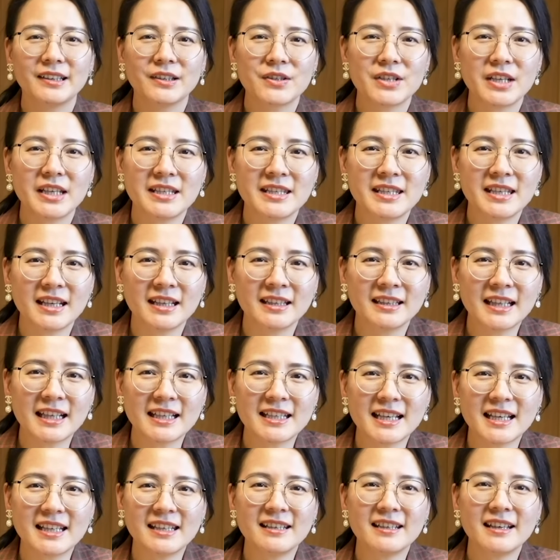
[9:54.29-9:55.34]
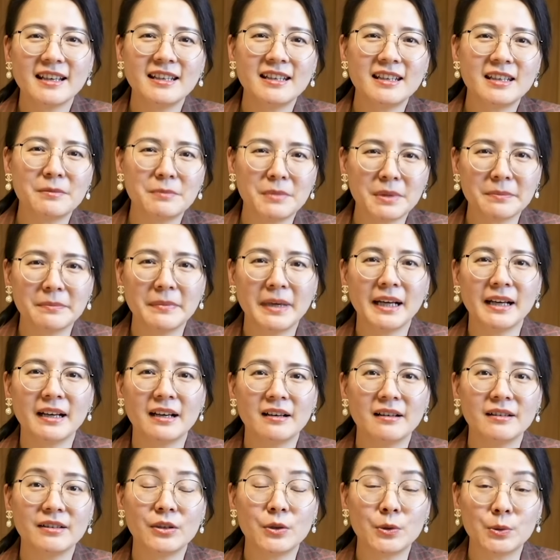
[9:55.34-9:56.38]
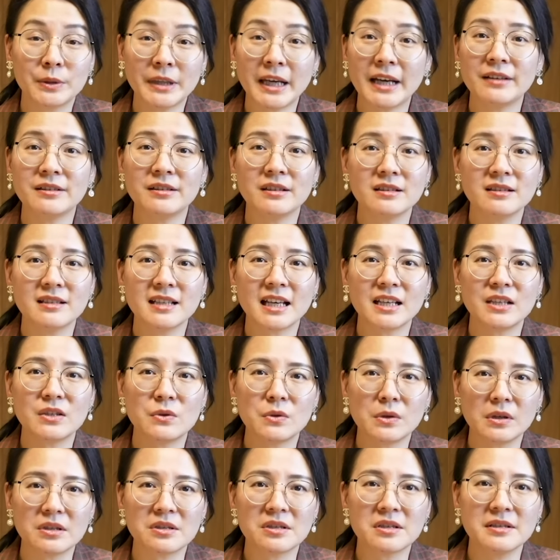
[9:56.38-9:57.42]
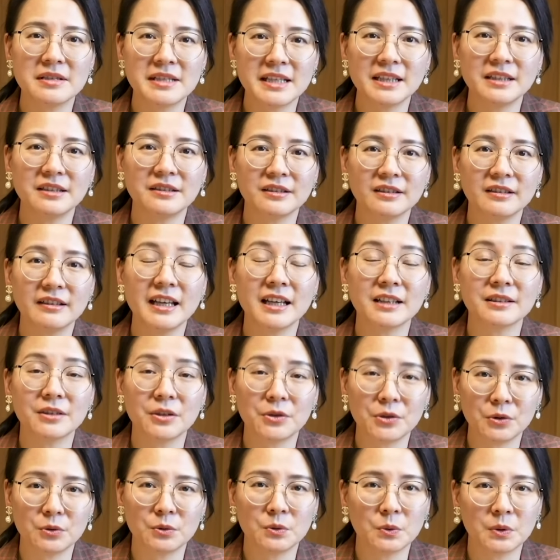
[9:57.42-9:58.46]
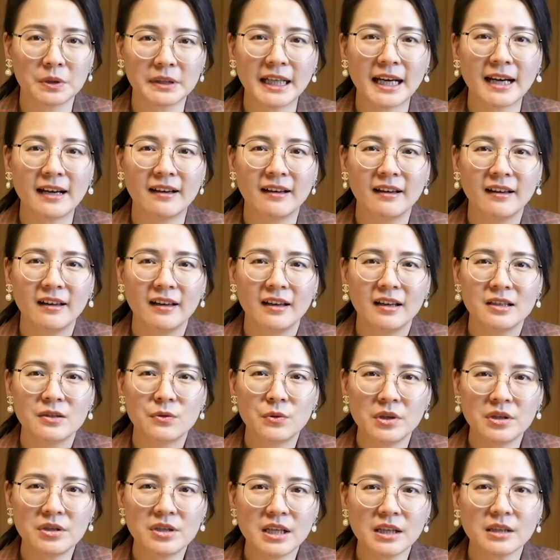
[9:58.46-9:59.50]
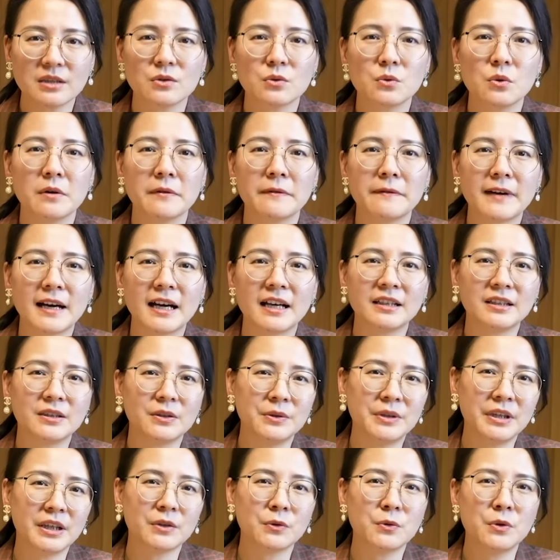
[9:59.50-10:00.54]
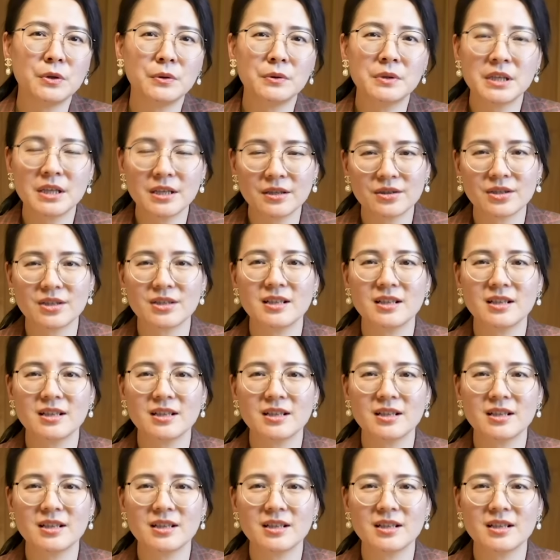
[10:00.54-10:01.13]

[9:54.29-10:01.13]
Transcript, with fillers: 到这些，大家应该也明白了犹太人在全世界的能量到底有多大。虽然这样的做法有点过于政治